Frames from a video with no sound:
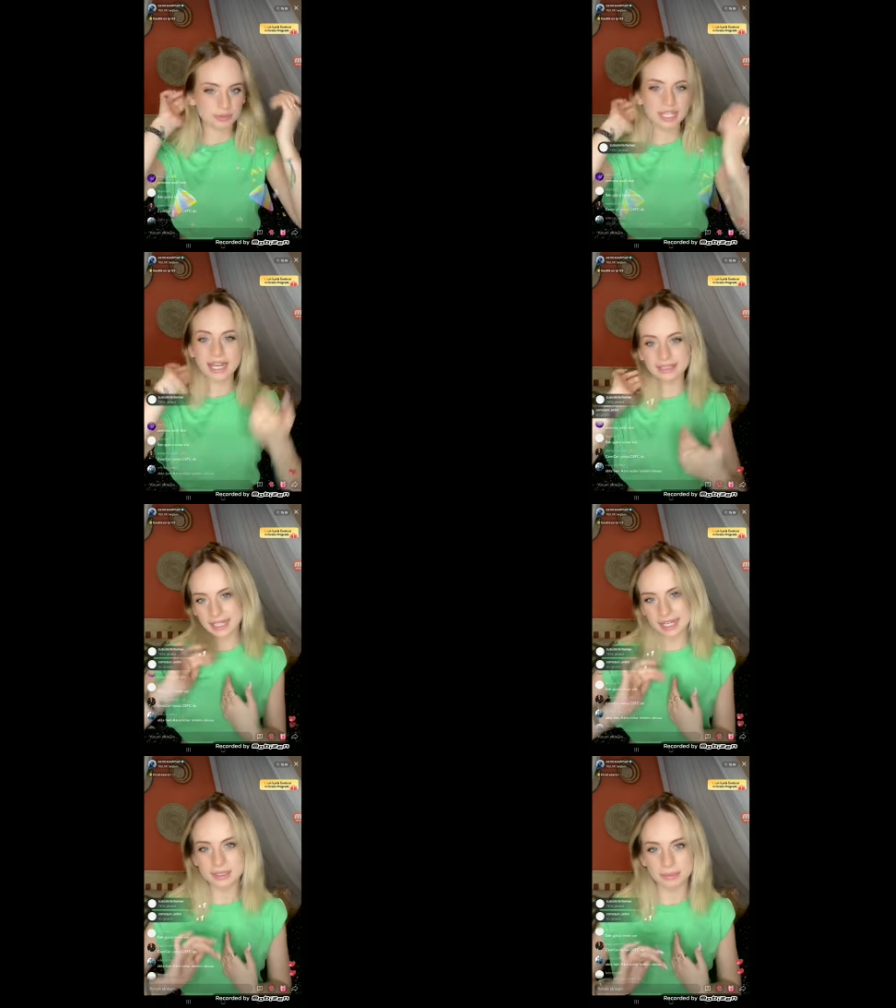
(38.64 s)
kendi
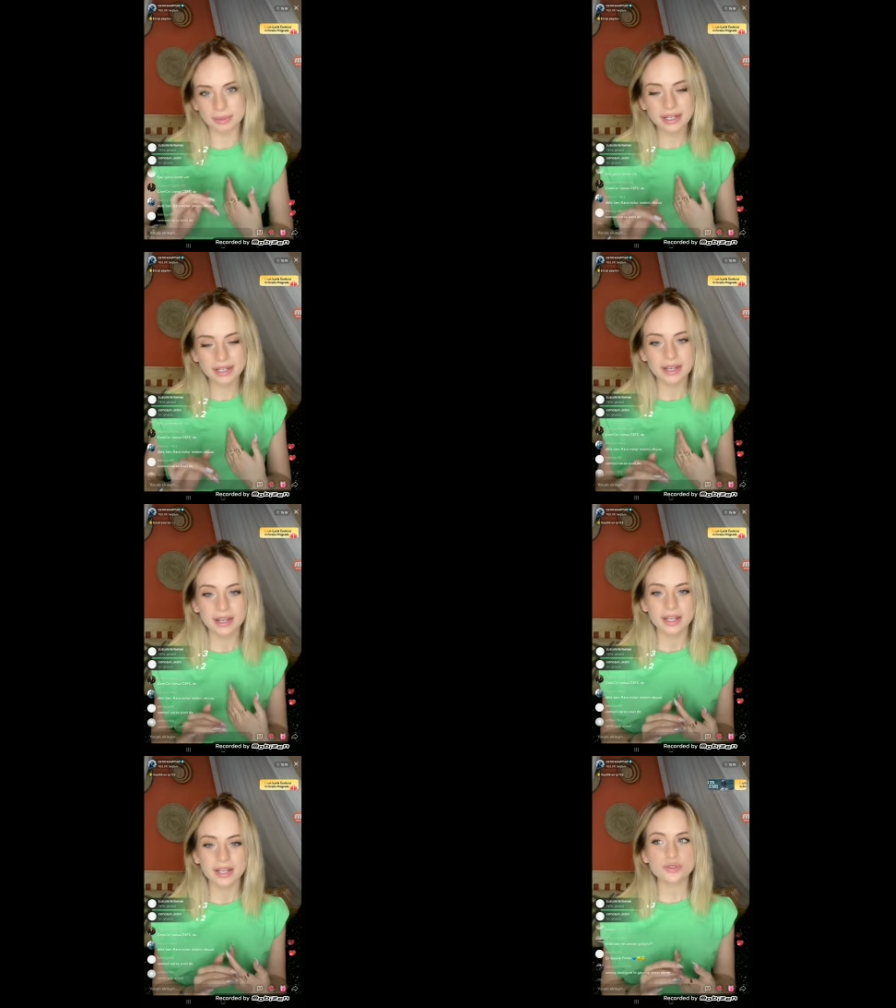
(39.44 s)
kendime.
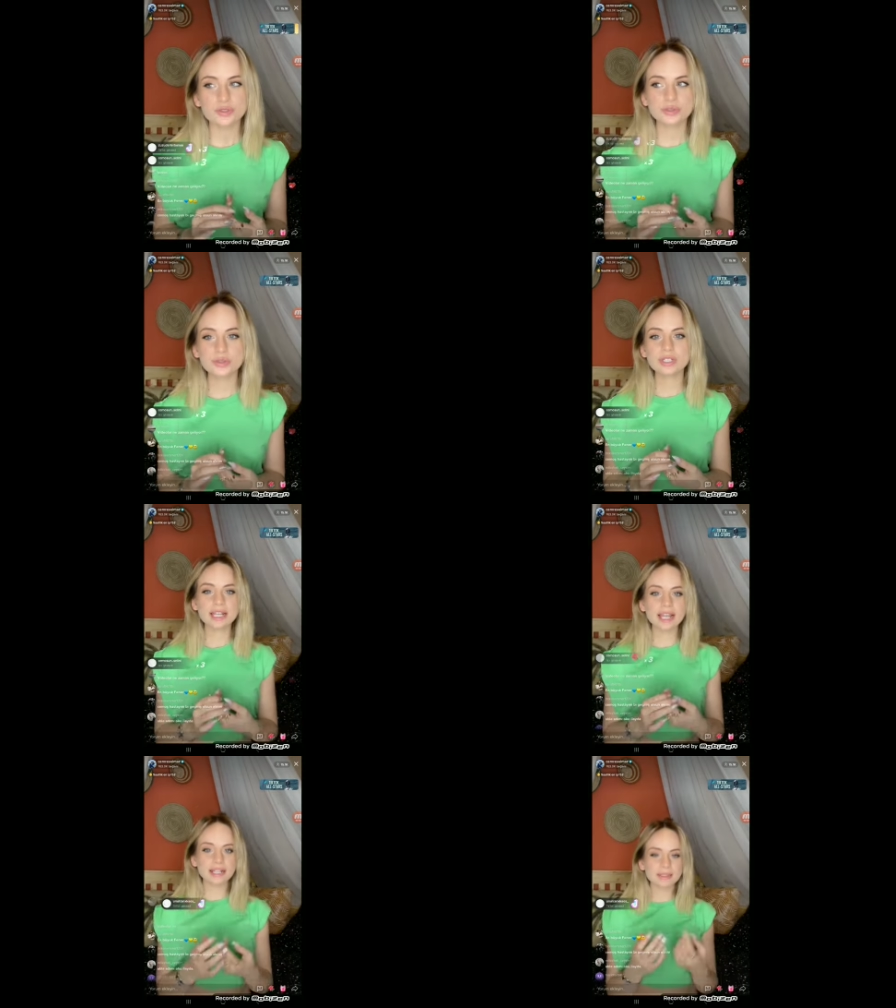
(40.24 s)
Çünkü
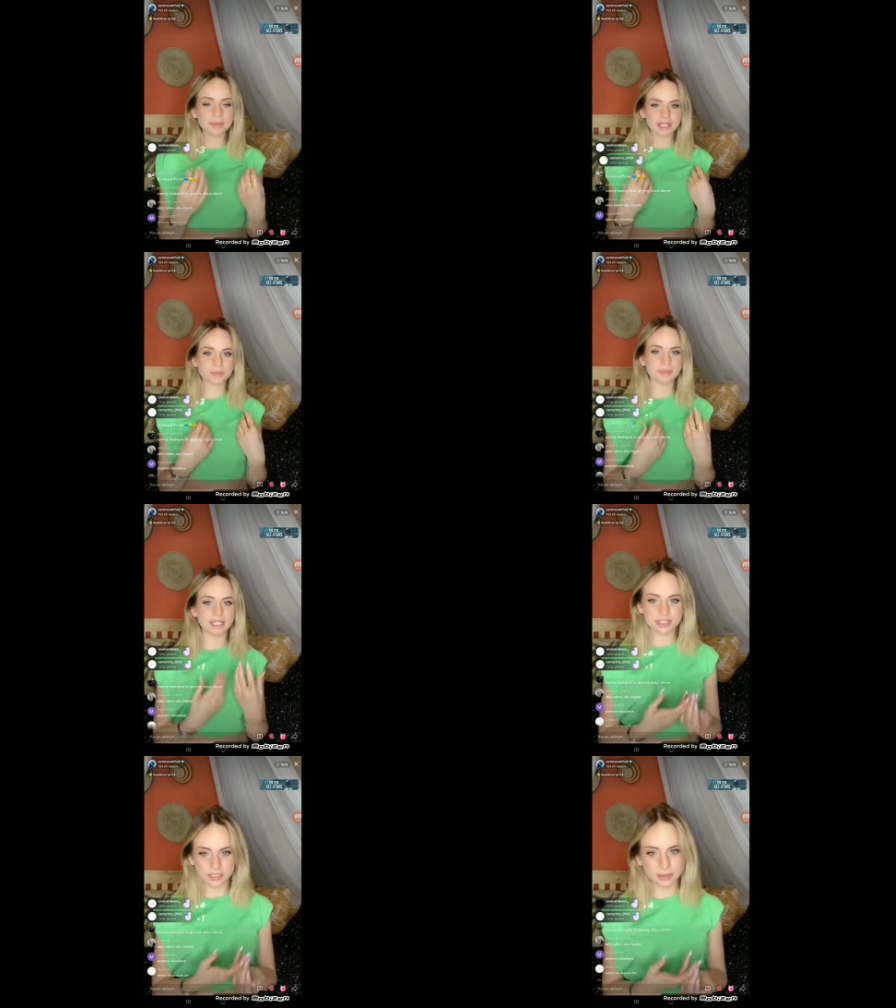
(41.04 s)
genelde bir akımı
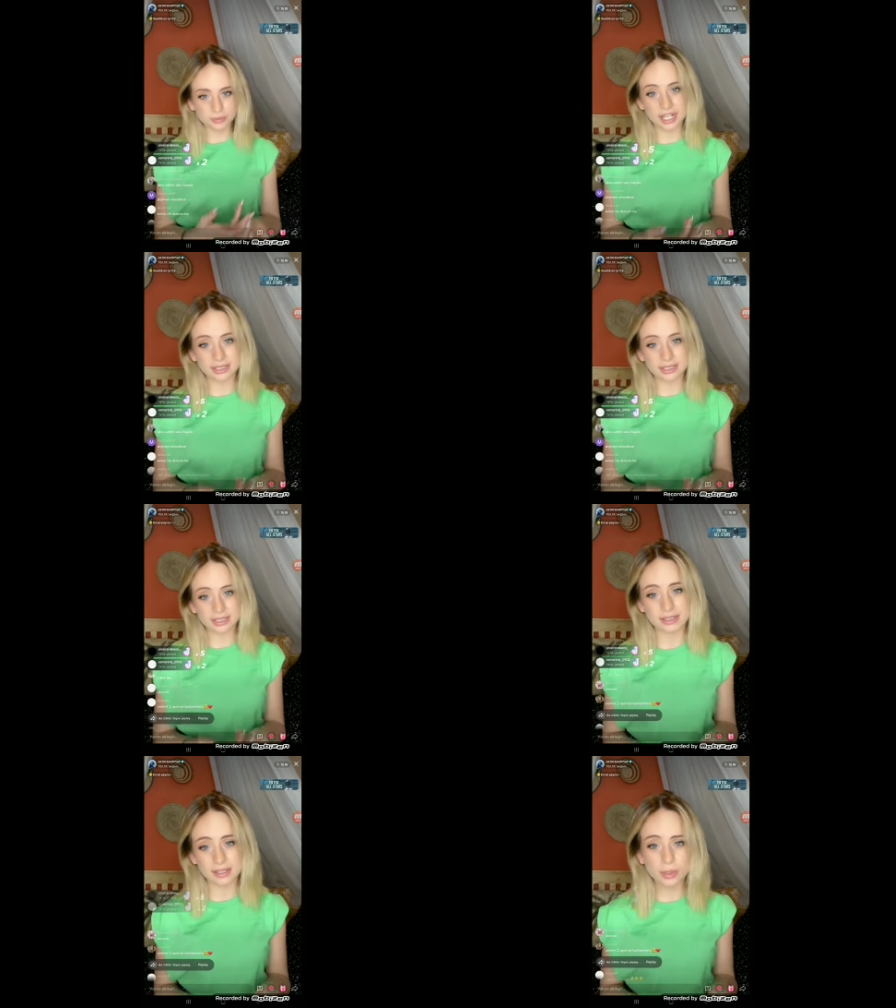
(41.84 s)
değiştirip çektiğiniz
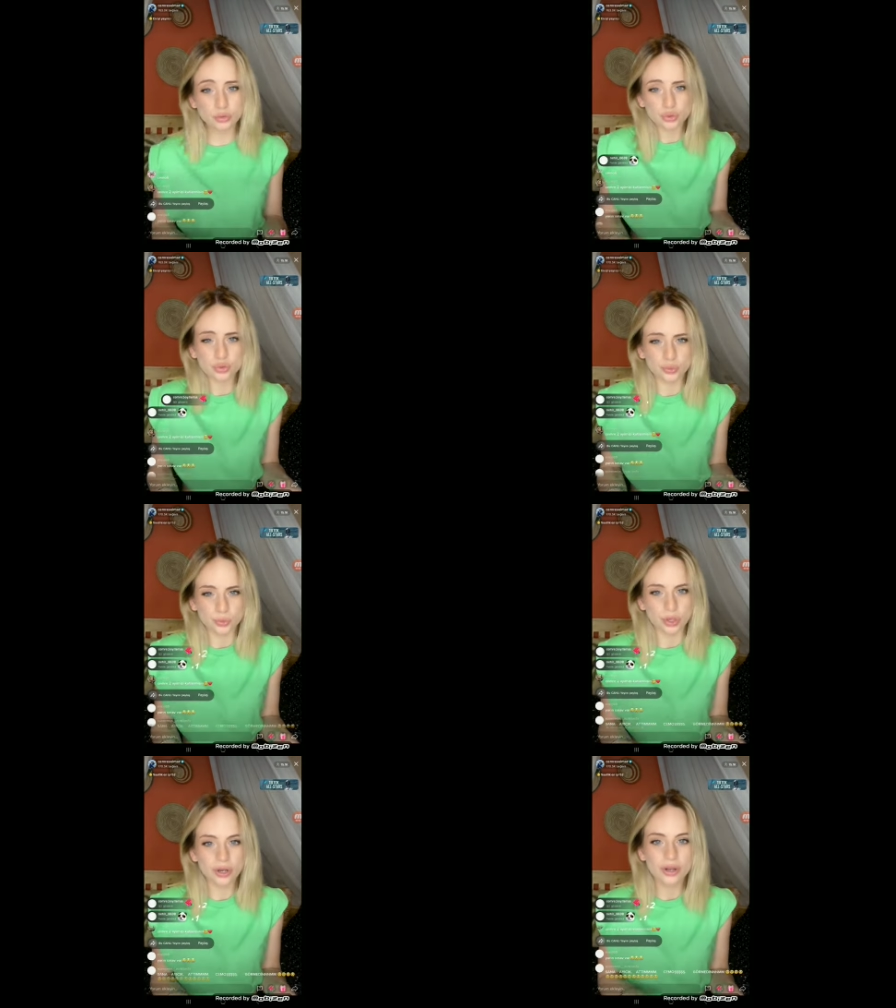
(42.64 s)
zaman tutmuyor.